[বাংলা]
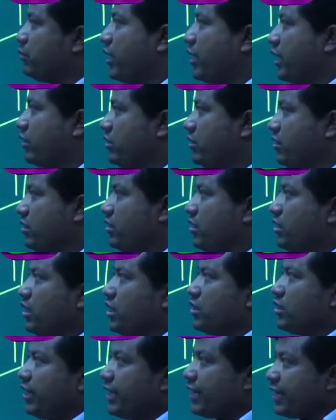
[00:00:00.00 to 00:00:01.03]
দেখব এখন
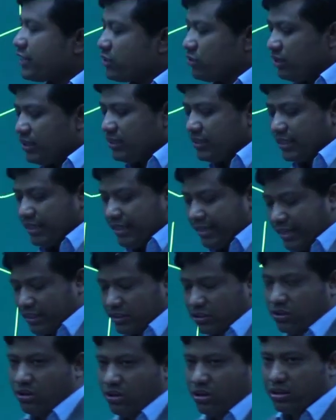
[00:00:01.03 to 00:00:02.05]
এই রেজোনেন্সে
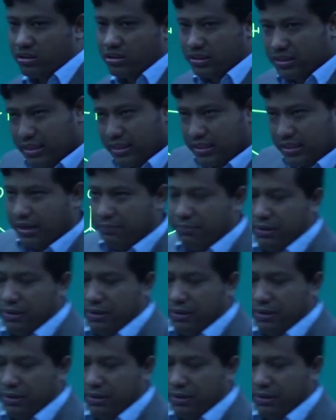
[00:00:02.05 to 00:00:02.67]
ইলেকট্রন যে